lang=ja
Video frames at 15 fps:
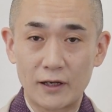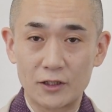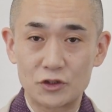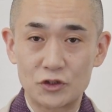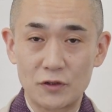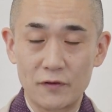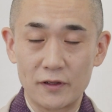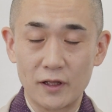か
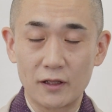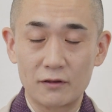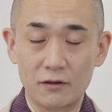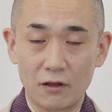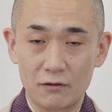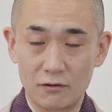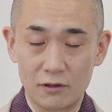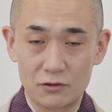つてはなっ
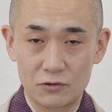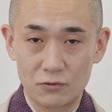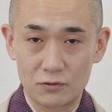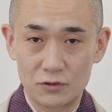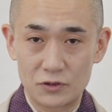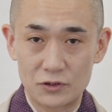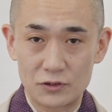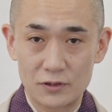たんだ
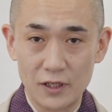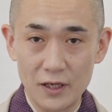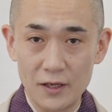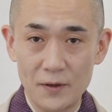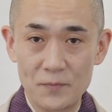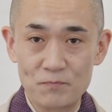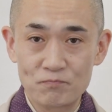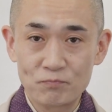そうです
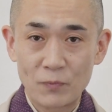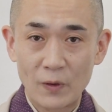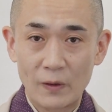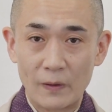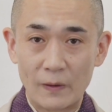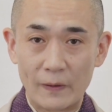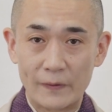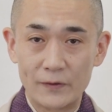ね。
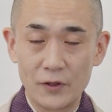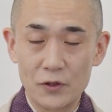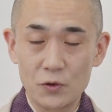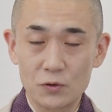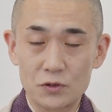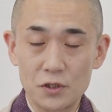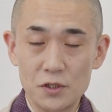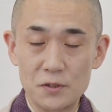で
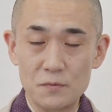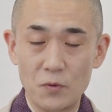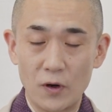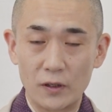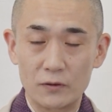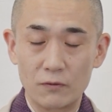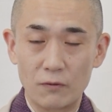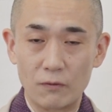寄席に
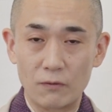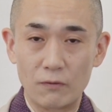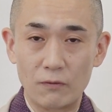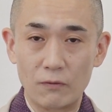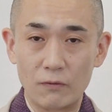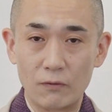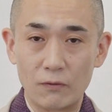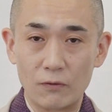
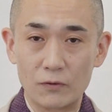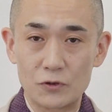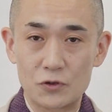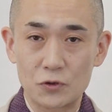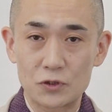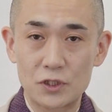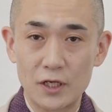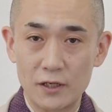も
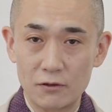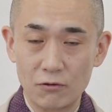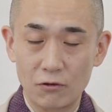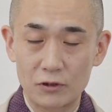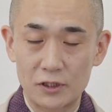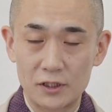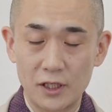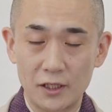女性
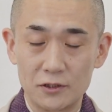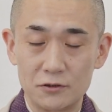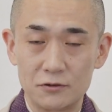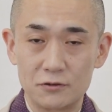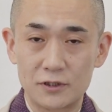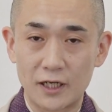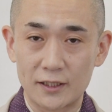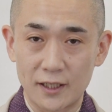の義太
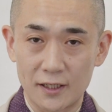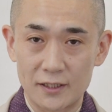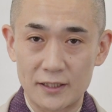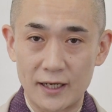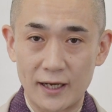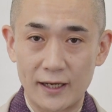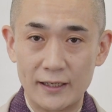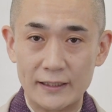夫語
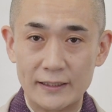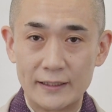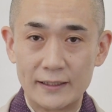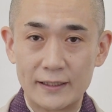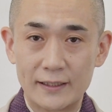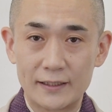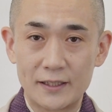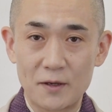りが
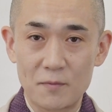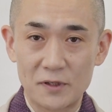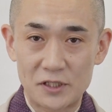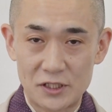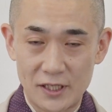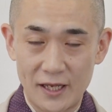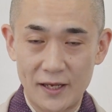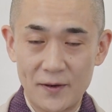出ま
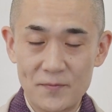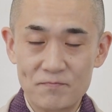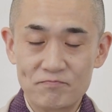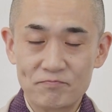して